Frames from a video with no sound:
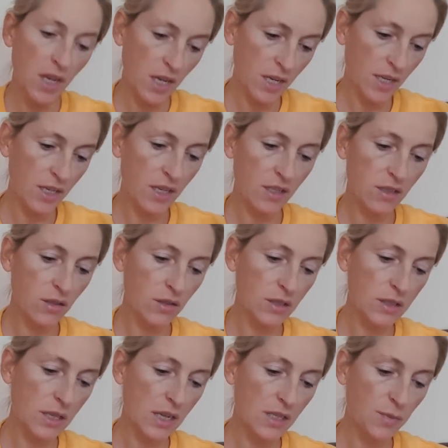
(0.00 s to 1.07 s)
E, jest on
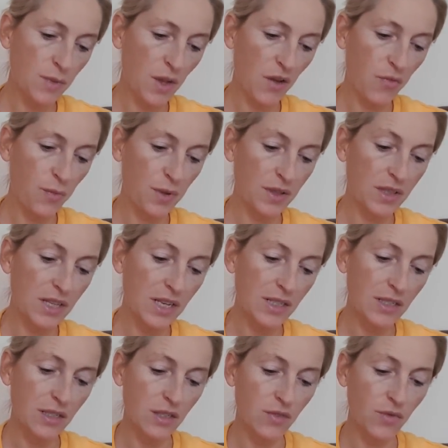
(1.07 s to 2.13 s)
z SPF
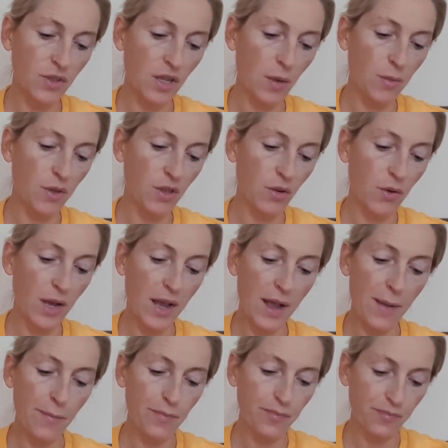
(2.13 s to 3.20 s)
15 z witaminą
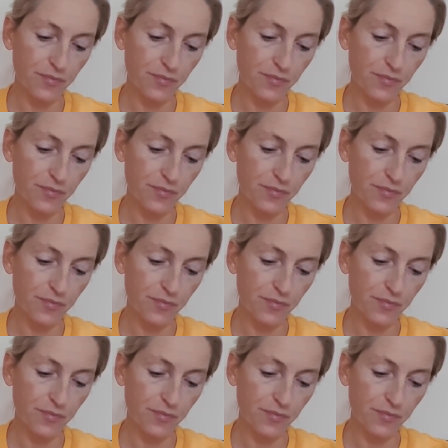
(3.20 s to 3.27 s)
E,